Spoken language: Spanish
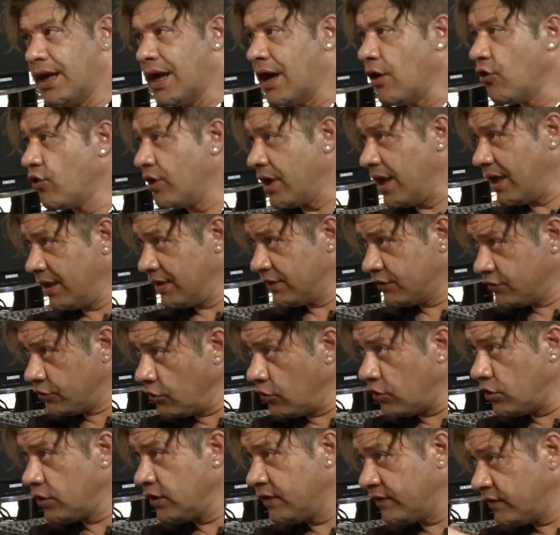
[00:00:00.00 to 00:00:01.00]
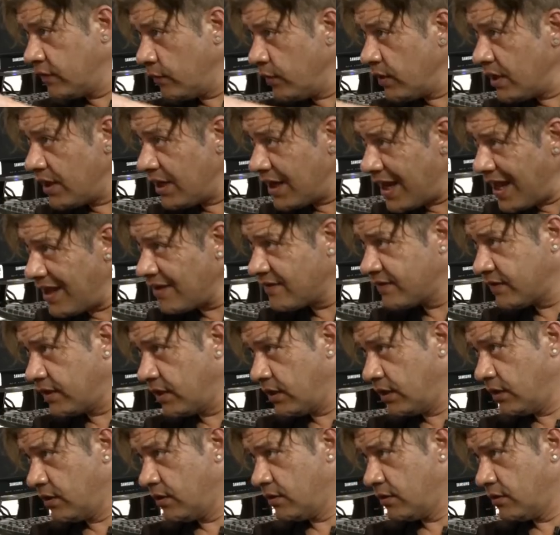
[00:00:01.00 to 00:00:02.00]
ahora, Scioli, si bien nace
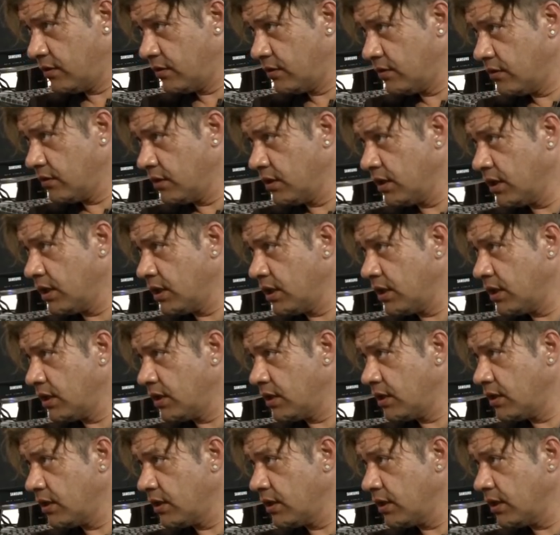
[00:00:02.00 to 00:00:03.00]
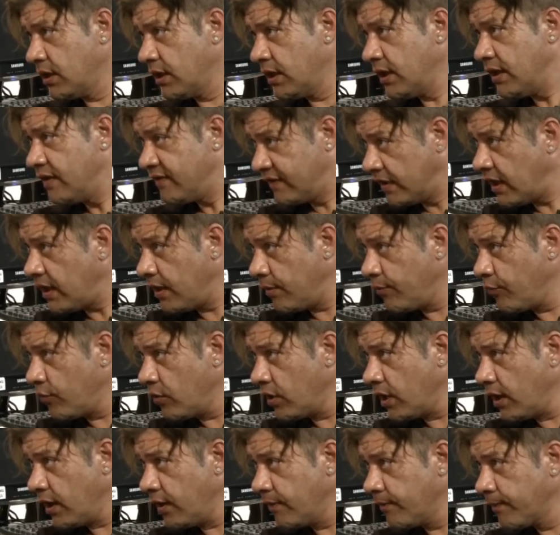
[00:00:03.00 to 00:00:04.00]
en esa
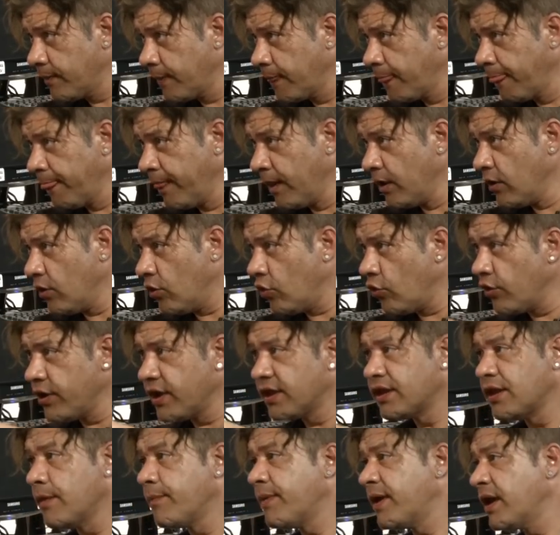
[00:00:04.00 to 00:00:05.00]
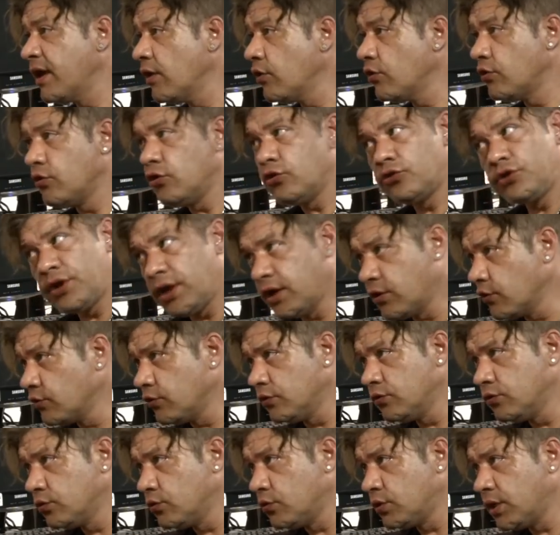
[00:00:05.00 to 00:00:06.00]
época, hoy está parado en otra
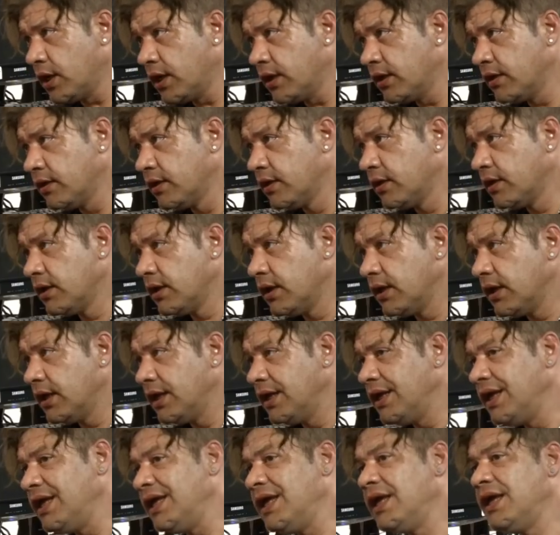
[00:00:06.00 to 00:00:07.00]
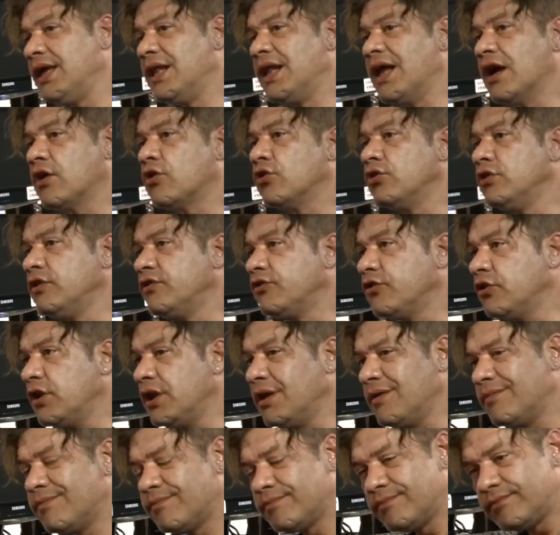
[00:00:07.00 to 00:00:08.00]
coyuntura y las
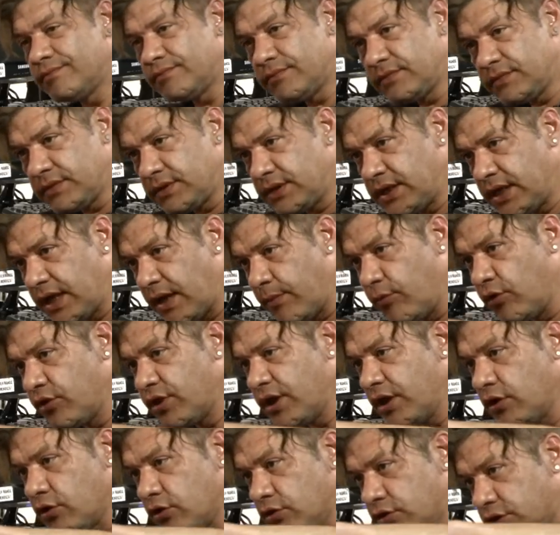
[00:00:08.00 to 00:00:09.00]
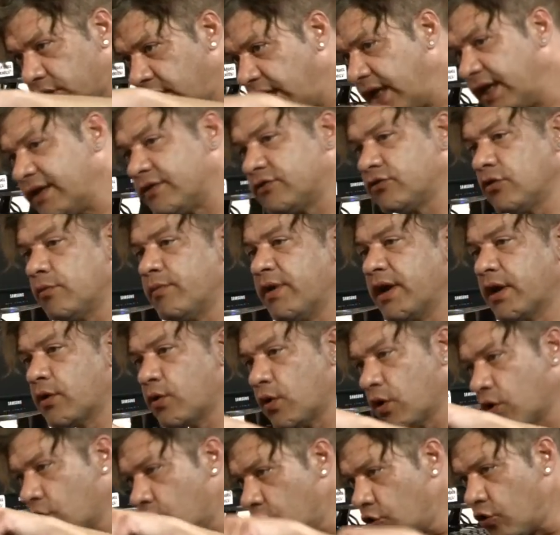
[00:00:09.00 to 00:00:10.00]
condiciones, digamos, de contexto,
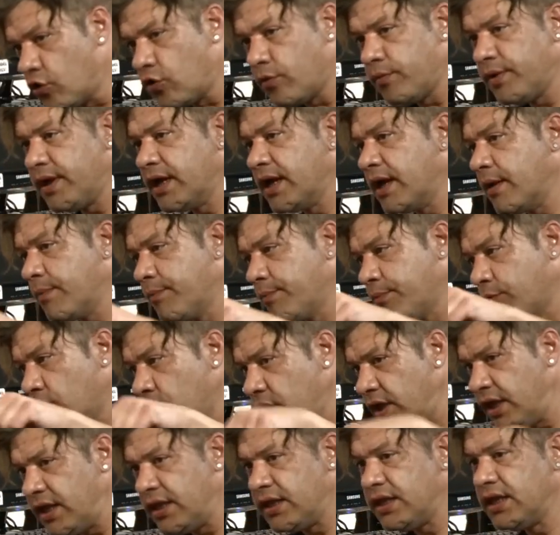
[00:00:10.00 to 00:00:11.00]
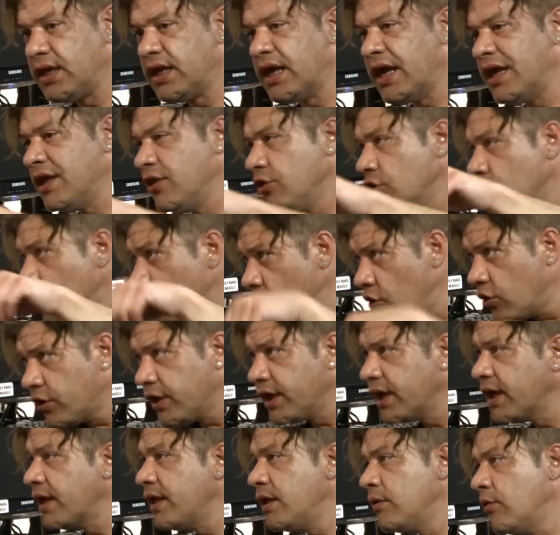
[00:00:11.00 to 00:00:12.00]
macroeconómicas, políticas,
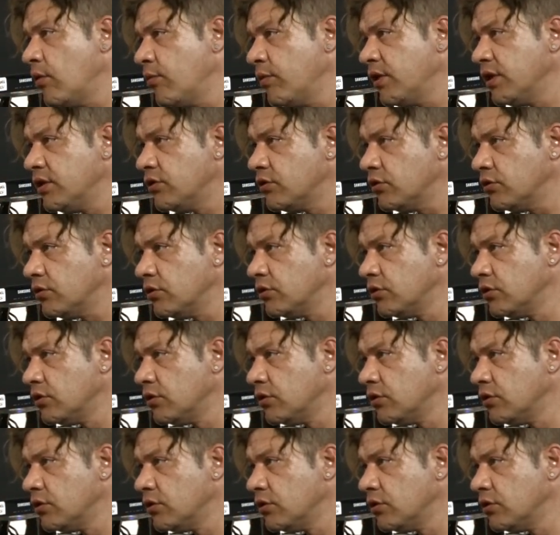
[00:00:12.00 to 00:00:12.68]
ideológicas del momento,